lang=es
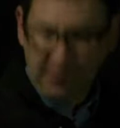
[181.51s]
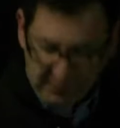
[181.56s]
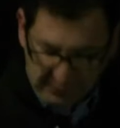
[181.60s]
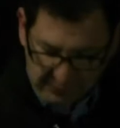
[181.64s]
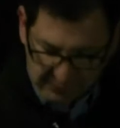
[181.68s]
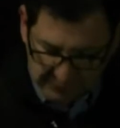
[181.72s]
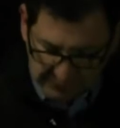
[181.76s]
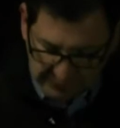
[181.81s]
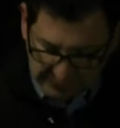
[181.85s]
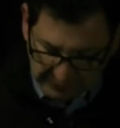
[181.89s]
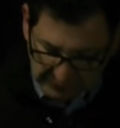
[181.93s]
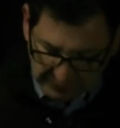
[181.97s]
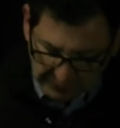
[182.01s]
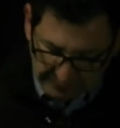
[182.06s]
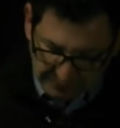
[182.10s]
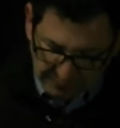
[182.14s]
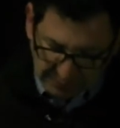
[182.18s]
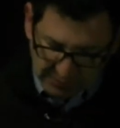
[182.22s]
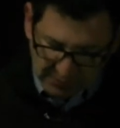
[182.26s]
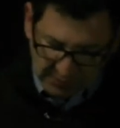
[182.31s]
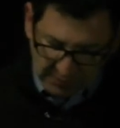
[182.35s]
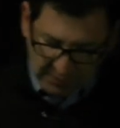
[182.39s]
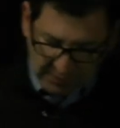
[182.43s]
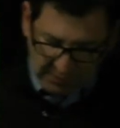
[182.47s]
se
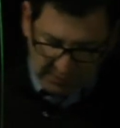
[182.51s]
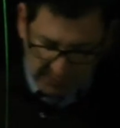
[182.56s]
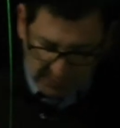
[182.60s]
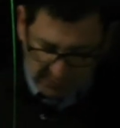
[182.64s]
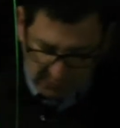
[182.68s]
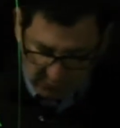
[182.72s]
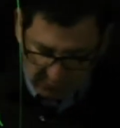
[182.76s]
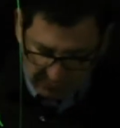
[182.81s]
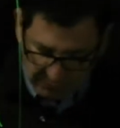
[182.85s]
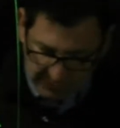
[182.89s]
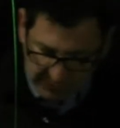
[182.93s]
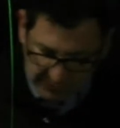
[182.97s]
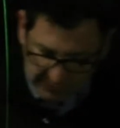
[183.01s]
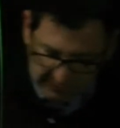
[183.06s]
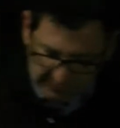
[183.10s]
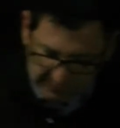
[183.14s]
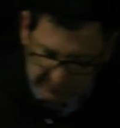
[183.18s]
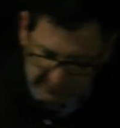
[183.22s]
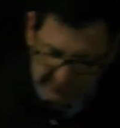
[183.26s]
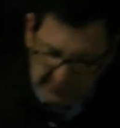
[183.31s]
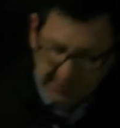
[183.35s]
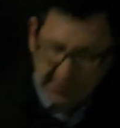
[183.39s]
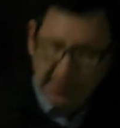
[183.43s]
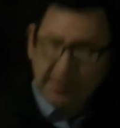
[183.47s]

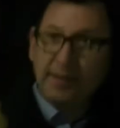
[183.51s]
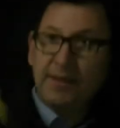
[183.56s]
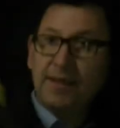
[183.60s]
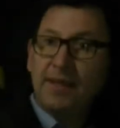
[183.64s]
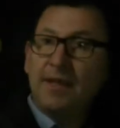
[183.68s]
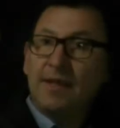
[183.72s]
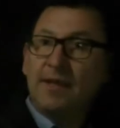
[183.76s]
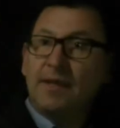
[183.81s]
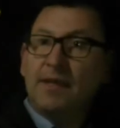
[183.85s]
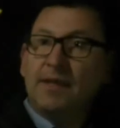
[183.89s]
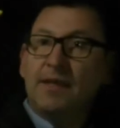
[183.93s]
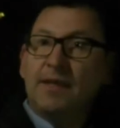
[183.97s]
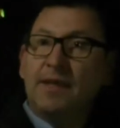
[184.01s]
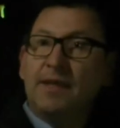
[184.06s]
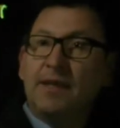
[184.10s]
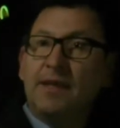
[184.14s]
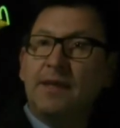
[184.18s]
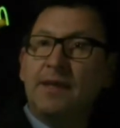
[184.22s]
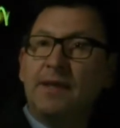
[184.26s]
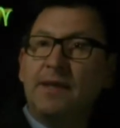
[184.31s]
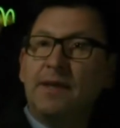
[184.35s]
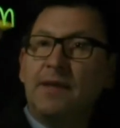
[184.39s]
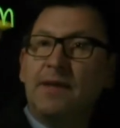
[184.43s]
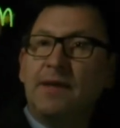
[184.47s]
convierte en N
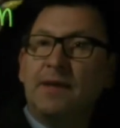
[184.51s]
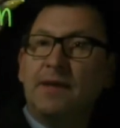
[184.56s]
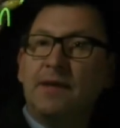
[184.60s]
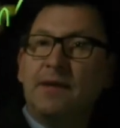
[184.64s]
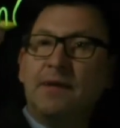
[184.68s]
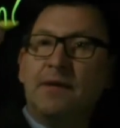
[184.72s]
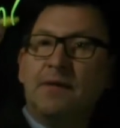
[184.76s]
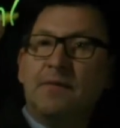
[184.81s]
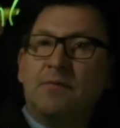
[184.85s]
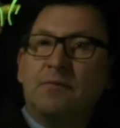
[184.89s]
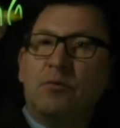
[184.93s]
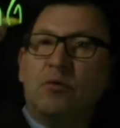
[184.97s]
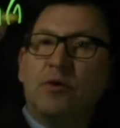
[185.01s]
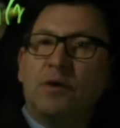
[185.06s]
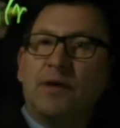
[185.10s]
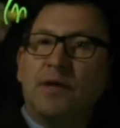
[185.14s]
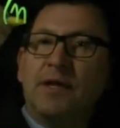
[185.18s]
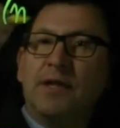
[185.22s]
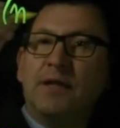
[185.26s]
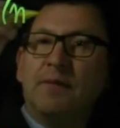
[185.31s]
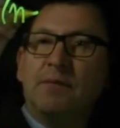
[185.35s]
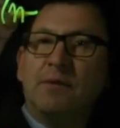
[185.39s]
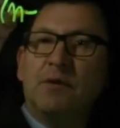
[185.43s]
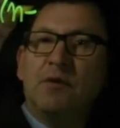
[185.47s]
por
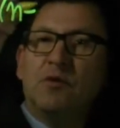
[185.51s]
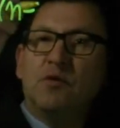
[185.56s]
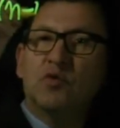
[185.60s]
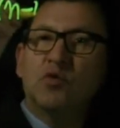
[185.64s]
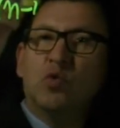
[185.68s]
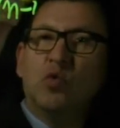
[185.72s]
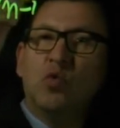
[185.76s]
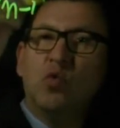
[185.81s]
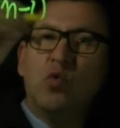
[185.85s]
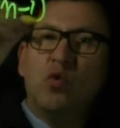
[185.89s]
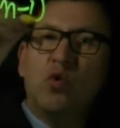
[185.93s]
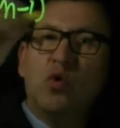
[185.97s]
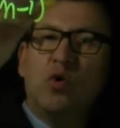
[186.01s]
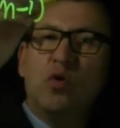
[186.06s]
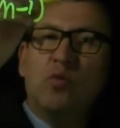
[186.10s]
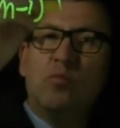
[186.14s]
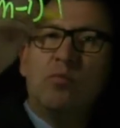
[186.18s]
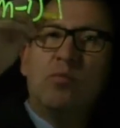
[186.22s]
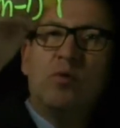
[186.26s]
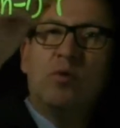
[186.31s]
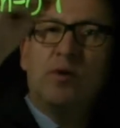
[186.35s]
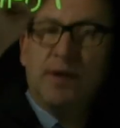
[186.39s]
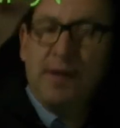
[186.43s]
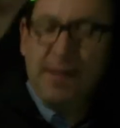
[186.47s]
N menos 1
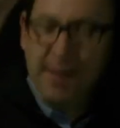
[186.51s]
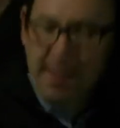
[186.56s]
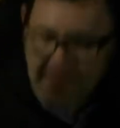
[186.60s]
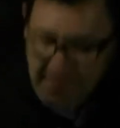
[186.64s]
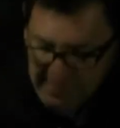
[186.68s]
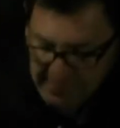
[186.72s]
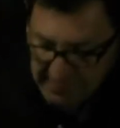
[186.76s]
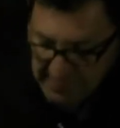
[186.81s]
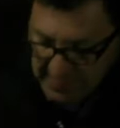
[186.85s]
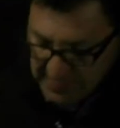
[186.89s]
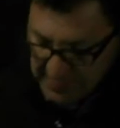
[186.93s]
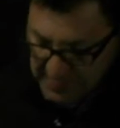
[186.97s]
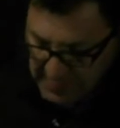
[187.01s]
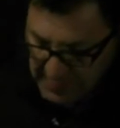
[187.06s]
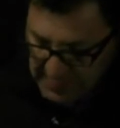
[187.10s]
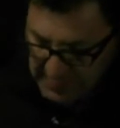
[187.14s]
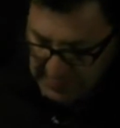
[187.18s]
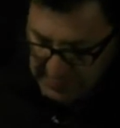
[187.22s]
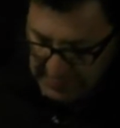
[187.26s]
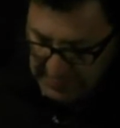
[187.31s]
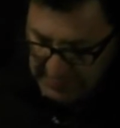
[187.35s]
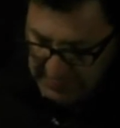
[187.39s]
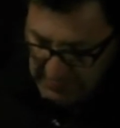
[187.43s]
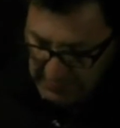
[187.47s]
por R
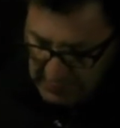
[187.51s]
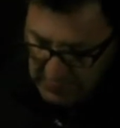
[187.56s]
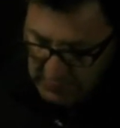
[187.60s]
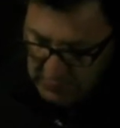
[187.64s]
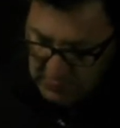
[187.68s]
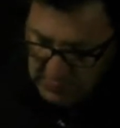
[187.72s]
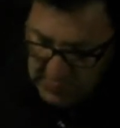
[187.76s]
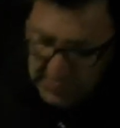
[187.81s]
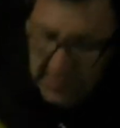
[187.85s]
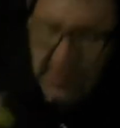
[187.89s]
elevado a